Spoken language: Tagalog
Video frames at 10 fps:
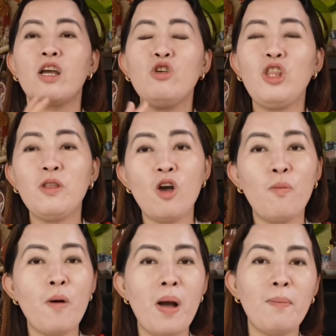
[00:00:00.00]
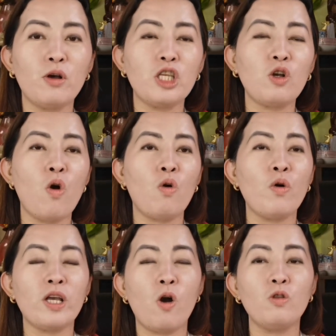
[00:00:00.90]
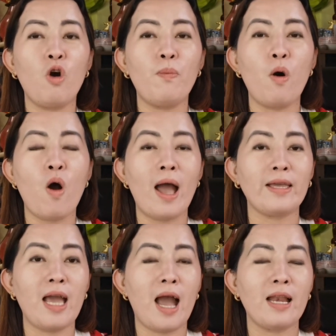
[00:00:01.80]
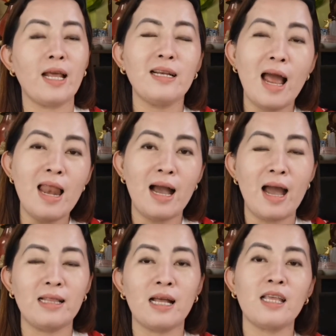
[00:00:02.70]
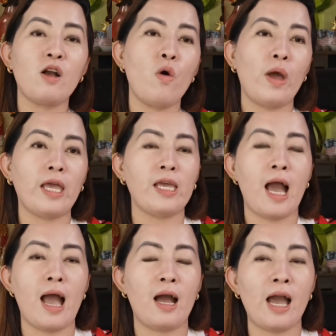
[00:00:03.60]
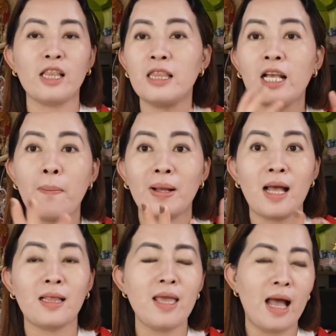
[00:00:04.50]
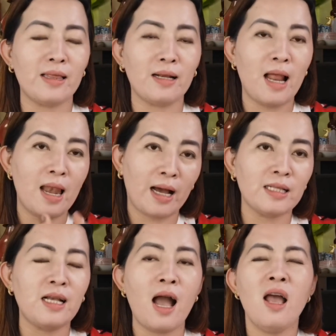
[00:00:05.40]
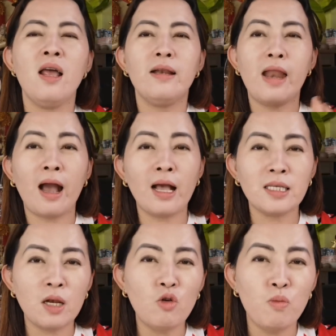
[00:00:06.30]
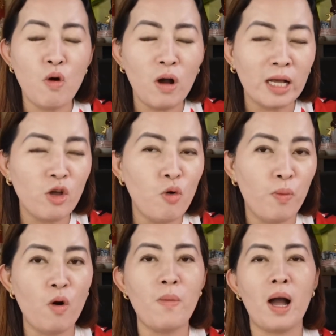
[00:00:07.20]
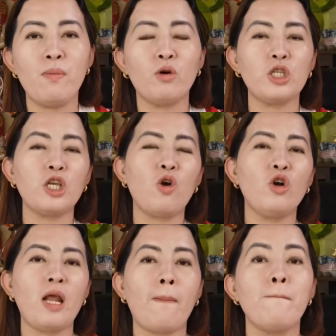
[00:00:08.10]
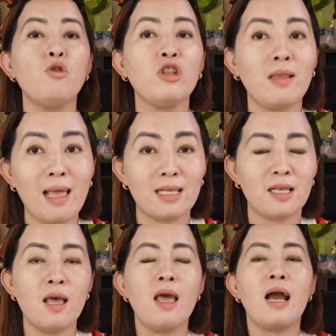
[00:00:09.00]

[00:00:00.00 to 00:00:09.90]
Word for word: Ganon din daw po mga bossing ko kung ikaw daw po ay uh, naglalakad at ikaw ay uh, kahit hindi ka patataya at naglalakad ka, nakasalubong ka daw po mga bossing ko ng buntis.